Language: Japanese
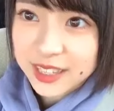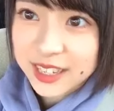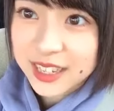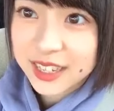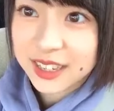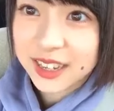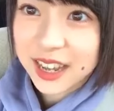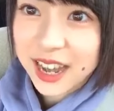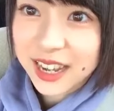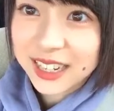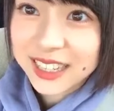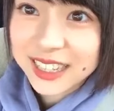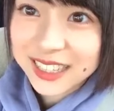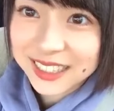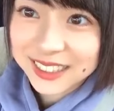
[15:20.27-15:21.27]
ん。2位、
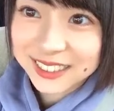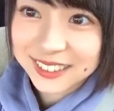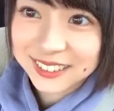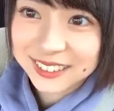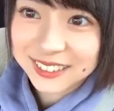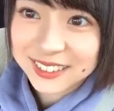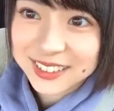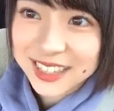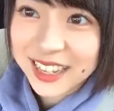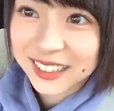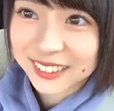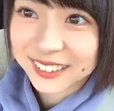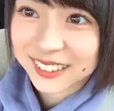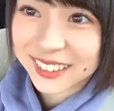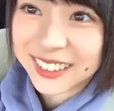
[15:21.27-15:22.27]
ハリー
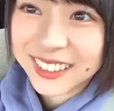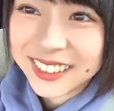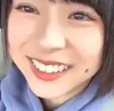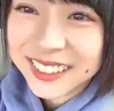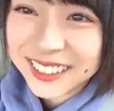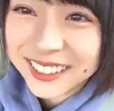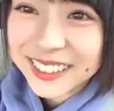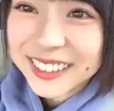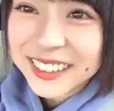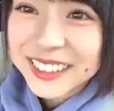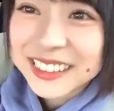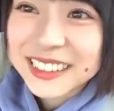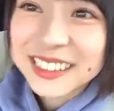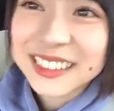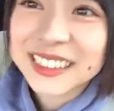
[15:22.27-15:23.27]
さん。
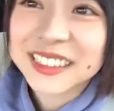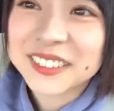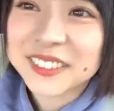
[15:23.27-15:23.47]
1